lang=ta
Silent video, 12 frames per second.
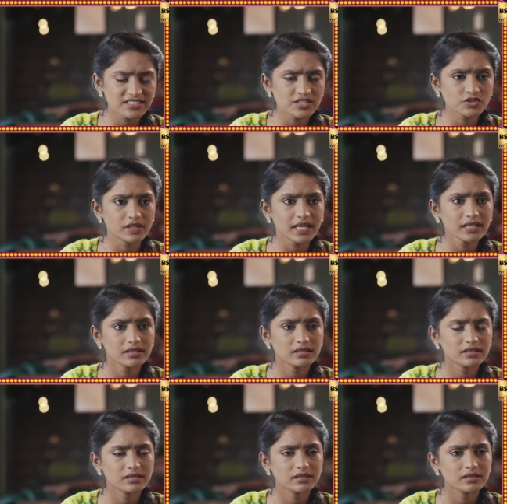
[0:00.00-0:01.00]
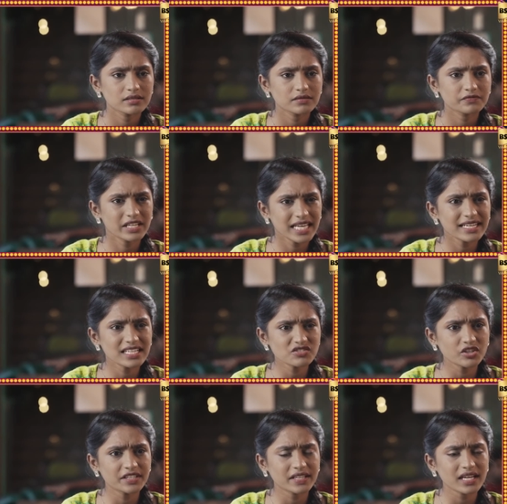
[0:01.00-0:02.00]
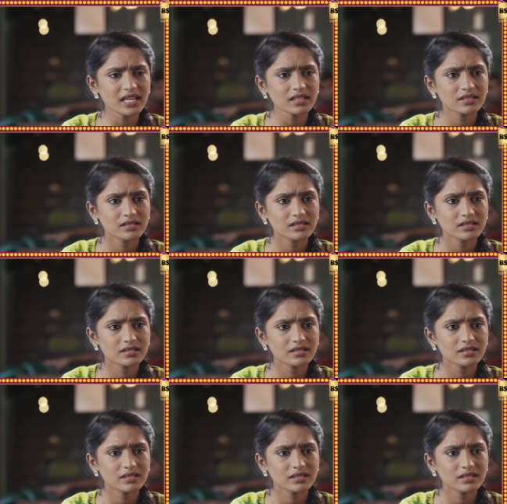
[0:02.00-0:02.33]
ஆயிடுச்சுன்னு சொல்ற விளையாடுறன்னு சொல்லிட்டு இருக்க